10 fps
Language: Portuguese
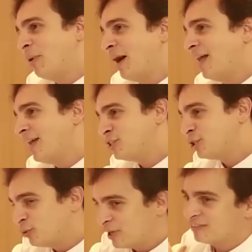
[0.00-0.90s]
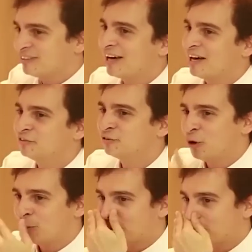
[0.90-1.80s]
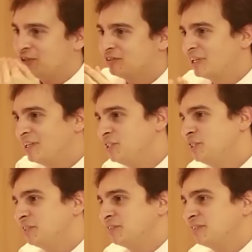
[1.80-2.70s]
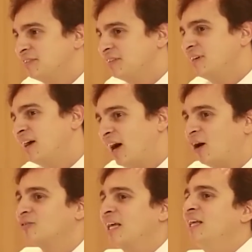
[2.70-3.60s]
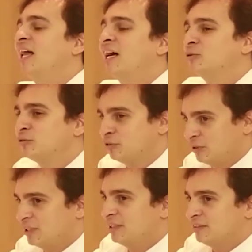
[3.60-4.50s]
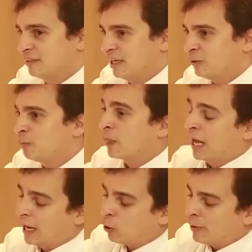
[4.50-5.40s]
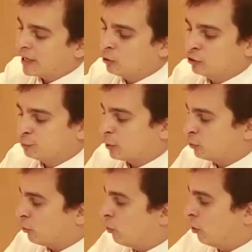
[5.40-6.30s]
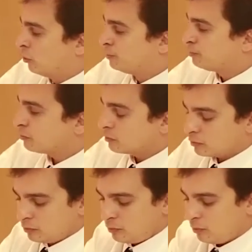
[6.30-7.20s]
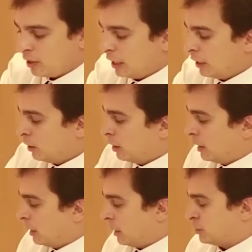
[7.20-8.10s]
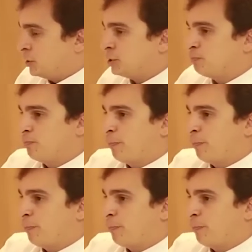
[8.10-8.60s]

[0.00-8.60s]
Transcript: bate e o SK sopra, por isso que é em dias alternados, certo? Aí como é que é o nosso protocolo? A gente,